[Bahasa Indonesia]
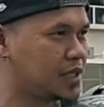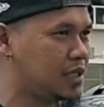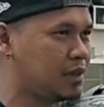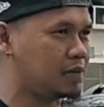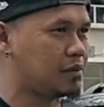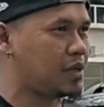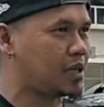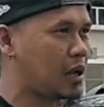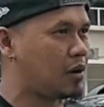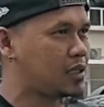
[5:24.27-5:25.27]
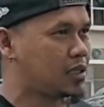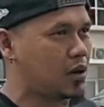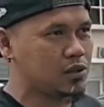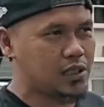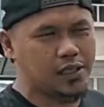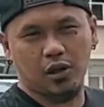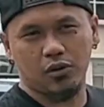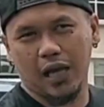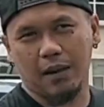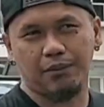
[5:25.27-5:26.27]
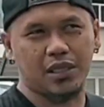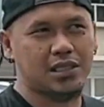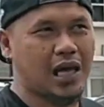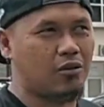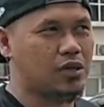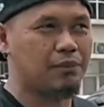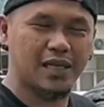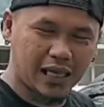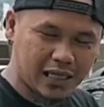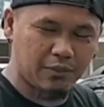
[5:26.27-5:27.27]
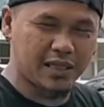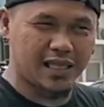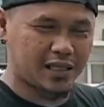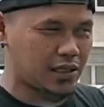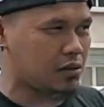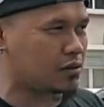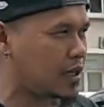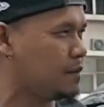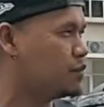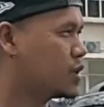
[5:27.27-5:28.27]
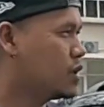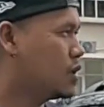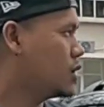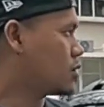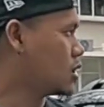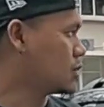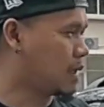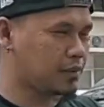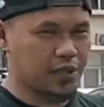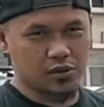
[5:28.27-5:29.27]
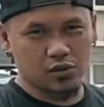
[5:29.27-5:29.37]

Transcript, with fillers: jadi mang beben rawat dia usianya udah hampir setahun lebihan lah lebih dikit gitu kan terus mang beben